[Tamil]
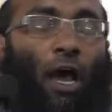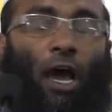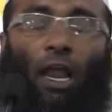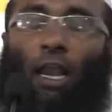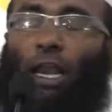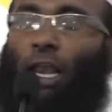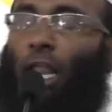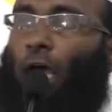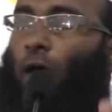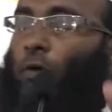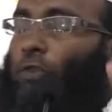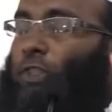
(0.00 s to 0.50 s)

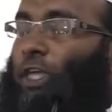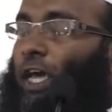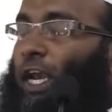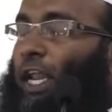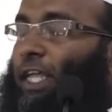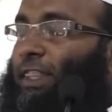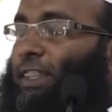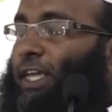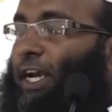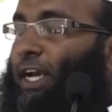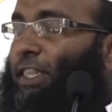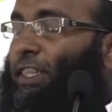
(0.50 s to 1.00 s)
அல்லாஹ் தாலா
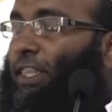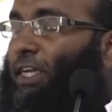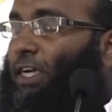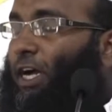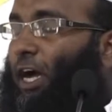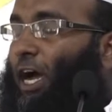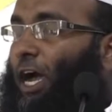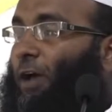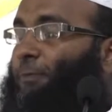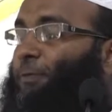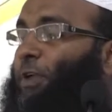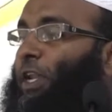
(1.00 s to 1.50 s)
தடுத்த
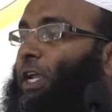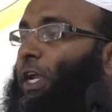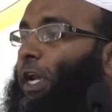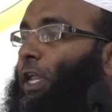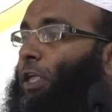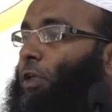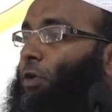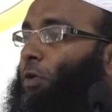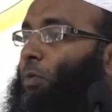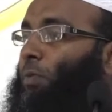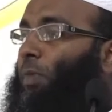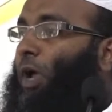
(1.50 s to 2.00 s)

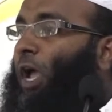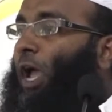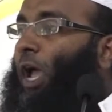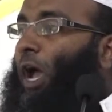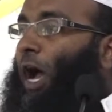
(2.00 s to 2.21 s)
காஃபிர்களையும்